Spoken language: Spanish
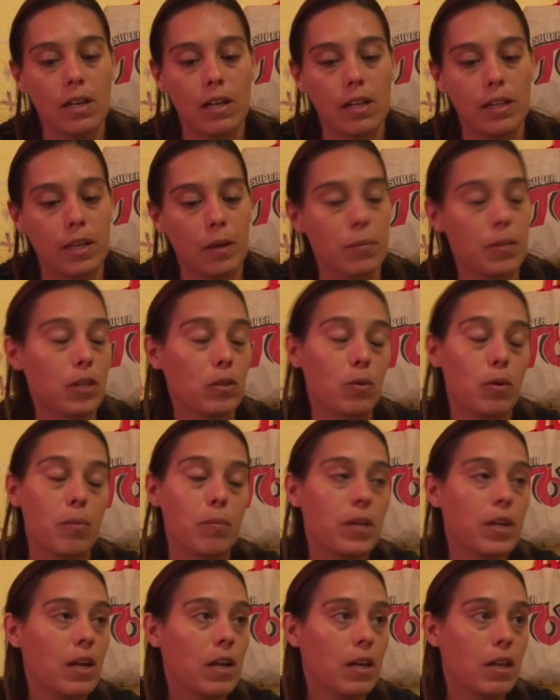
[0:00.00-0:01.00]
él también tuvo
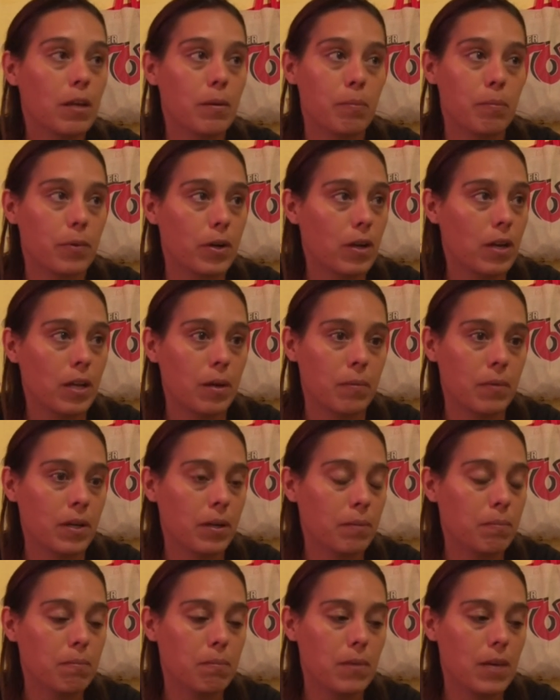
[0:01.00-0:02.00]
miles de
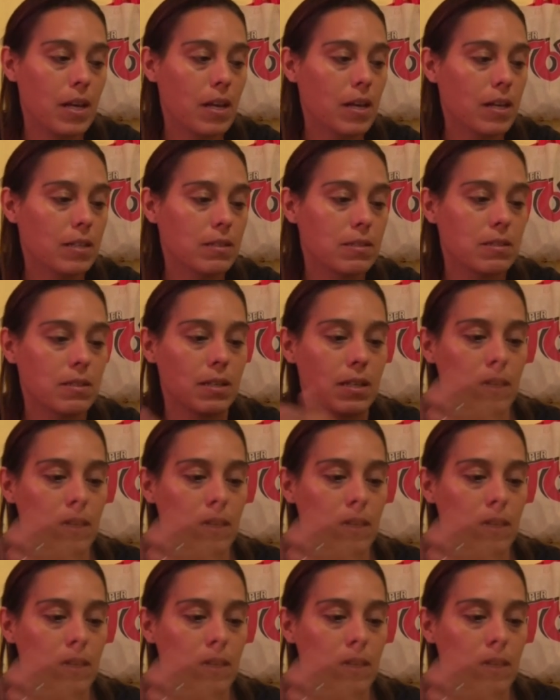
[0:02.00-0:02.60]
problemas, miles.